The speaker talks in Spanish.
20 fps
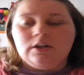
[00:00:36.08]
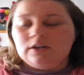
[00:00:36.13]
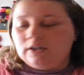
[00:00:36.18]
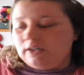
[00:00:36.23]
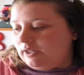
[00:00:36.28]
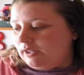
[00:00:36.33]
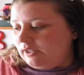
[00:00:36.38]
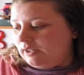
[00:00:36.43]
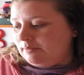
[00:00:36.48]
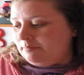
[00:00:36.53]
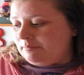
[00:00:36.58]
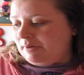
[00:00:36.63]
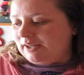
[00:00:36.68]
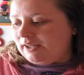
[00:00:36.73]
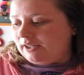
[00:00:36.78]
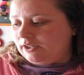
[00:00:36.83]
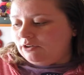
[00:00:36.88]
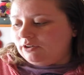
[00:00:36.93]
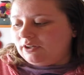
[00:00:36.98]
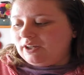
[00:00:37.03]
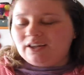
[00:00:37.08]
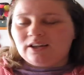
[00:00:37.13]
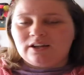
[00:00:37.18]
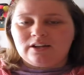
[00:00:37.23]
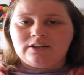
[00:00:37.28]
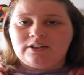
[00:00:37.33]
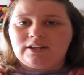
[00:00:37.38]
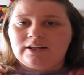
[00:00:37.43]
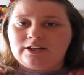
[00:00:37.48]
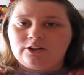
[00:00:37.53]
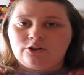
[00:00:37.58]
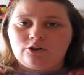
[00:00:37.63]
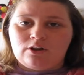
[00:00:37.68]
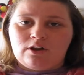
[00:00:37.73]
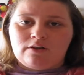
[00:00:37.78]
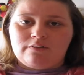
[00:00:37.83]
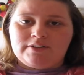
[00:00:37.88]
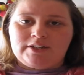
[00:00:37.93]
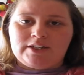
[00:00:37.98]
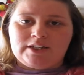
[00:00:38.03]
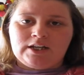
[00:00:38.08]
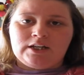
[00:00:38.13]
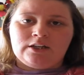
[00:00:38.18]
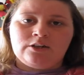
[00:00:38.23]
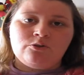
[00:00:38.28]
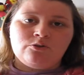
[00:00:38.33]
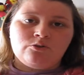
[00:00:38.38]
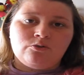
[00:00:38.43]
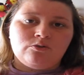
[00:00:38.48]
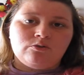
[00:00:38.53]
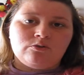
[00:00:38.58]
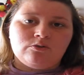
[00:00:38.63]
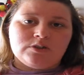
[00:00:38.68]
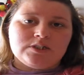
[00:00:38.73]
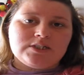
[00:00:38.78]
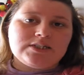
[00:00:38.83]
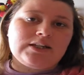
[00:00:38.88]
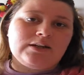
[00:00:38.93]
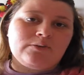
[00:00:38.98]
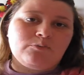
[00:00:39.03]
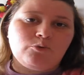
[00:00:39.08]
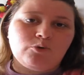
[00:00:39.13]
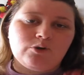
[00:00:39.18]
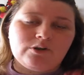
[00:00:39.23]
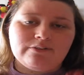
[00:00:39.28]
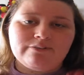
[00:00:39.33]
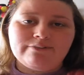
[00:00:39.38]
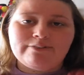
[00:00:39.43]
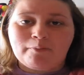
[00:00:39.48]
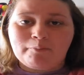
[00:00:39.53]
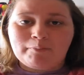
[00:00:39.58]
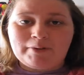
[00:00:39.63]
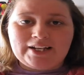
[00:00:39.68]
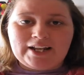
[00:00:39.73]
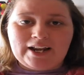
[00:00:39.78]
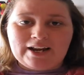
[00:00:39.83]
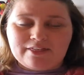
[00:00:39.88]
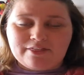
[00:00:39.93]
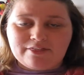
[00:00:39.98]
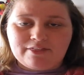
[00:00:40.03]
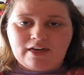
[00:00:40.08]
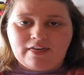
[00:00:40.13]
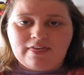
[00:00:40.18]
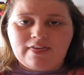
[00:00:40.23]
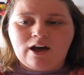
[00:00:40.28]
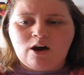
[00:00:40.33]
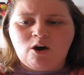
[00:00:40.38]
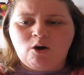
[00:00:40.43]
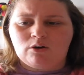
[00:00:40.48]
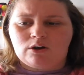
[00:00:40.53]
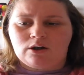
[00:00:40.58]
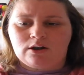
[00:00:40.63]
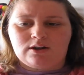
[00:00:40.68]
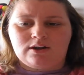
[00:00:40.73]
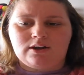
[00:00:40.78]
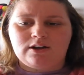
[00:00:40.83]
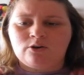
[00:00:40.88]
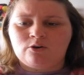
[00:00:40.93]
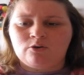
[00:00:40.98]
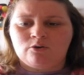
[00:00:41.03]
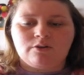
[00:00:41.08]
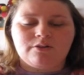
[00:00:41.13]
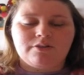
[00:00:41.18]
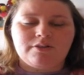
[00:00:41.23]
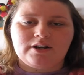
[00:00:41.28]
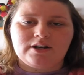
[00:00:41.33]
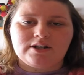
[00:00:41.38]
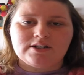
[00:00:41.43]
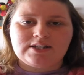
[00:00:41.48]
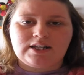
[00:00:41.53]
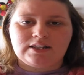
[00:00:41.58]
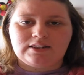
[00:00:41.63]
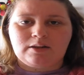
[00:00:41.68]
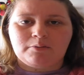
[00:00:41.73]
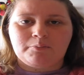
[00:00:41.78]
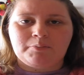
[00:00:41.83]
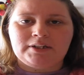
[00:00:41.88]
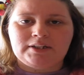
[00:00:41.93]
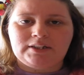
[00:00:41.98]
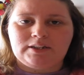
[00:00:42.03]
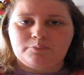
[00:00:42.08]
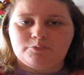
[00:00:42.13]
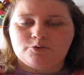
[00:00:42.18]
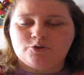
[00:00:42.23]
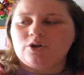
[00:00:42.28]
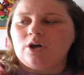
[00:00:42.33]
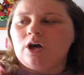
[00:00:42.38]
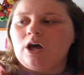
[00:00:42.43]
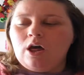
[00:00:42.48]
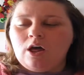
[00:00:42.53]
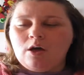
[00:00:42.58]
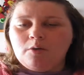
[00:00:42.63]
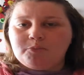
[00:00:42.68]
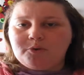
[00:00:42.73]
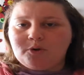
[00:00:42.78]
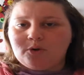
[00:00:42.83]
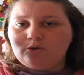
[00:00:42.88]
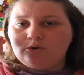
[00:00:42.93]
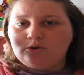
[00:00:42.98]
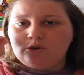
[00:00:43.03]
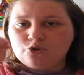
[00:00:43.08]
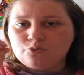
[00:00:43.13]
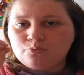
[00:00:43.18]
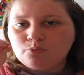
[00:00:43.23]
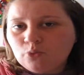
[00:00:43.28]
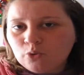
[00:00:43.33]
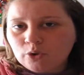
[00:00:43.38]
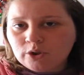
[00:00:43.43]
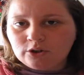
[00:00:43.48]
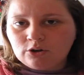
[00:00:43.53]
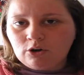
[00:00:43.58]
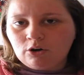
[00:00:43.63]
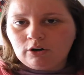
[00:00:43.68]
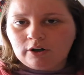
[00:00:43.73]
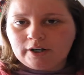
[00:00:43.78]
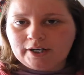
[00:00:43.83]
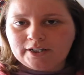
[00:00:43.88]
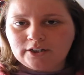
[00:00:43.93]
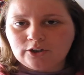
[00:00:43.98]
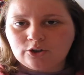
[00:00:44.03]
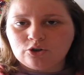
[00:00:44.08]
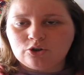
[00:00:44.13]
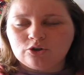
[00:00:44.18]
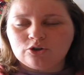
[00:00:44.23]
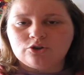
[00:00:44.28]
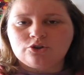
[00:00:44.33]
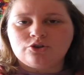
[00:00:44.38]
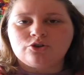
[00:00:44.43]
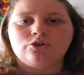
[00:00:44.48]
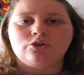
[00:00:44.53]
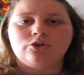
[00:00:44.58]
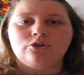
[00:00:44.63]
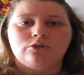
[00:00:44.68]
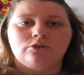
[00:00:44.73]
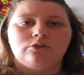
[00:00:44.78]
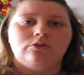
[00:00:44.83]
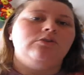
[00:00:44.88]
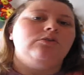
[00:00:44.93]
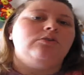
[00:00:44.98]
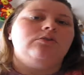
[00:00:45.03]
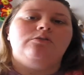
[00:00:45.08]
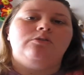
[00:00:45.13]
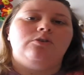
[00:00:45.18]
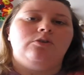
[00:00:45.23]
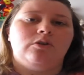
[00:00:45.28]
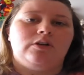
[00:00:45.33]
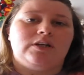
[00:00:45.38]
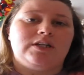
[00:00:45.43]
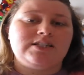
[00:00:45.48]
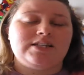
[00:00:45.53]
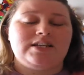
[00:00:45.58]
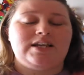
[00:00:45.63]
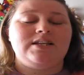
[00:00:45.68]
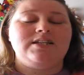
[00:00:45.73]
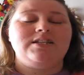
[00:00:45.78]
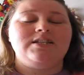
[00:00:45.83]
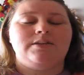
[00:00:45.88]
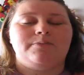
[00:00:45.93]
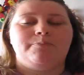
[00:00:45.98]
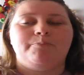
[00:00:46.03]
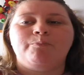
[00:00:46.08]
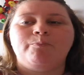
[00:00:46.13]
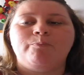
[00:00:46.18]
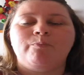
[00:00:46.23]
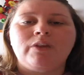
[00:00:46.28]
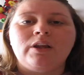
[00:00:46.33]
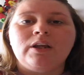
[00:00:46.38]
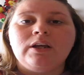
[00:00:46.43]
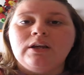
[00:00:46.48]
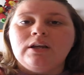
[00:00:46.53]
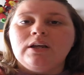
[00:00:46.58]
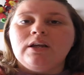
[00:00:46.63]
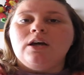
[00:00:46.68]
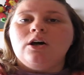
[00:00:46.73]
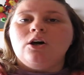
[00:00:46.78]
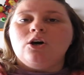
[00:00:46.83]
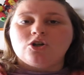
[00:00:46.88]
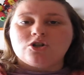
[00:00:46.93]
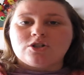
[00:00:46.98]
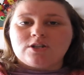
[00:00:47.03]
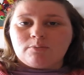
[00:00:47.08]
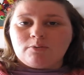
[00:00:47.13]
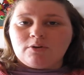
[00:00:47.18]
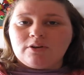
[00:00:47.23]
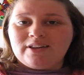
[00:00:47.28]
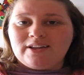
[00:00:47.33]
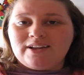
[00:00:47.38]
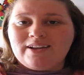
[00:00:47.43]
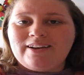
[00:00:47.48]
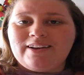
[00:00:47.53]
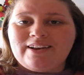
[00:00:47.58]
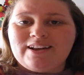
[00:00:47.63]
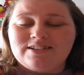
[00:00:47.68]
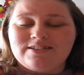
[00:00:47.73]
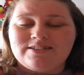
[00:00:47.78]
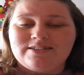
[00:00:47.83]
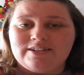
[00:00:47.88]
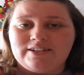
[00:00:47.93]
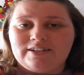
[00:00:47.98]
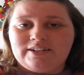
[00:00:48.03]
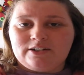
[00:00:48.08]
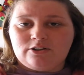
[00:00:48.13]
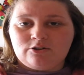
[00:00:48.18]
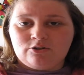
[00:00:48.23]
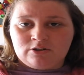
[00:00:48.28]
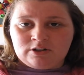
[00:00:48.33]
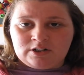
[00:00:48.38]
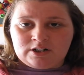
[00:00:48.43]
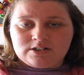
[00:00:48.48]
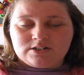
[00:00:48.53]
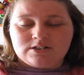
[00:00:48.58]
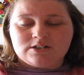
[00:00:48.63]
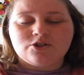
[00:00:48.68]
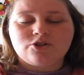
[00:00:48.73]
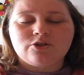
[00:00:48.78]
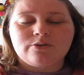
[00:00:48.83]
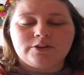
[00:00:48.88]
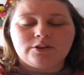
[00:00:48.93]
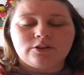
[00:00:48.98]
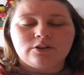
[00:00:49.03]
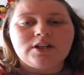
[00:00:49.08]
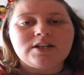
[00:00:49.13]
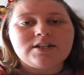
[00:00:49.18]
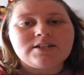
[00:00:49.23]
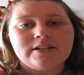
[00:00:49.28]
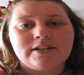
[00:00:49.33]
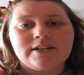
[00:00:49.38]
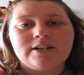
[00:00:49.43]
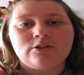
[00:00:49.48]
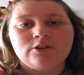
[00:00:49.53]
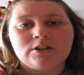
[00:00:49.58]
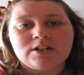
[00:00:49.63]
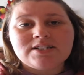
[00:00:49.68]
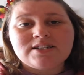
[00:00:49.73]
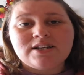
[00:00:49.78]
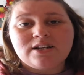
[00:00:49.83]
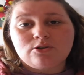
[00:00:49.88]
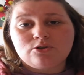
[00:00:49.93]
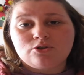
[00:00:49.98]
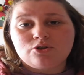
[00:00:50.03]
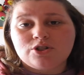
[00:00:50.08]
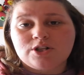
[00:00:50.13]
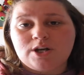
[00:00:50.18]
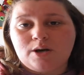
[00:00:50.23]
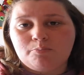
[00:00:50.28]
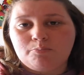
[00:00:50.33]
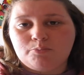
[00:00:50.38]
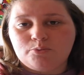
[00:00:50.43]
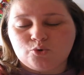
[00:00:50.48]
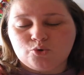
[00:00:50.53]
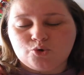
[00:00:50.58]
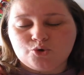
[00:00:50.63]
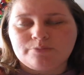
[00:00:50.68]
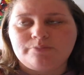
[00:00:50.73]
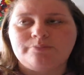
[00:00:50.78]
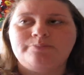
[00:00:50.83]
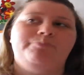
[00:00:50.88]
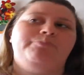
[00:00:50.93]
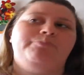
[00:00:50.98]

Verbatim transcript: eh, imagino que hay gente que todavía no está muy familiarizada o que quiere conocer exactamente pues, productos muy concretos o, o lo que sea así. Os hablo de las siliconas, sobre todo las siliconas en los champús.